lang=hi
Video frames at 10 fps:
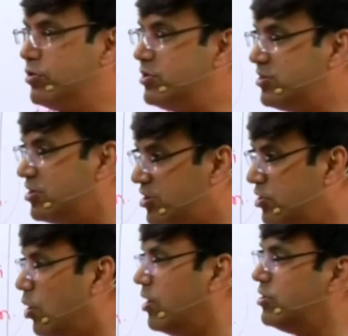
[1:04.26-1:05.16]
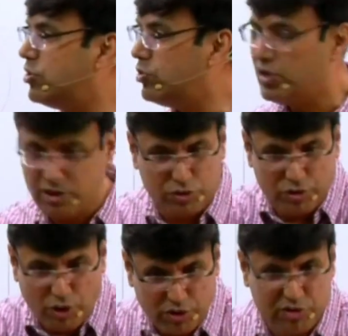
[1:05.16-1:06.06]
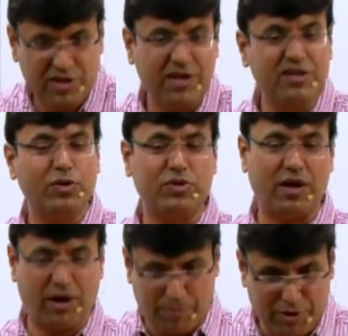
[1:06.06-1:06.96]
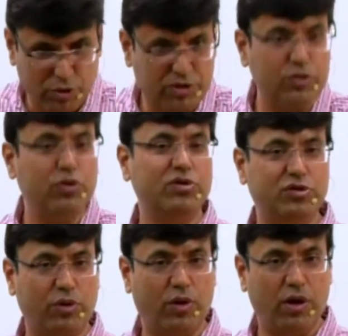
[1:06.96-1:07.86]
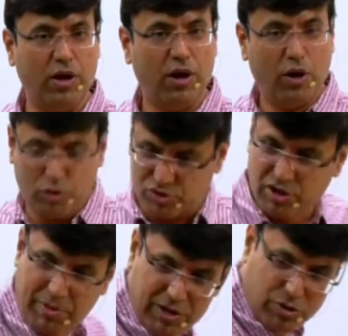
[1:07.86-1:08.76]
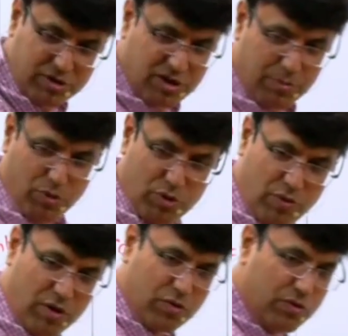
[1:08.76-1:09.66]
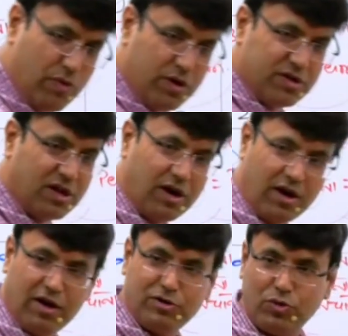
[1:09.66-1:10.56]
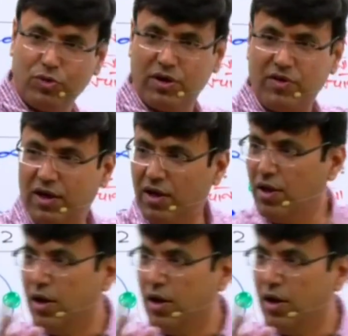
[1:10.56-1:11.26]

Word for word: पहुंचते से सीधे ऑडिशन हो जाएगा तुमने ऑटो से नीचे उतारा अपने दो तीन दोस्तों को और उसके बाद तो ऐसा मून वॉक ऊन वॉक ऐसा करना शुरू कर दिया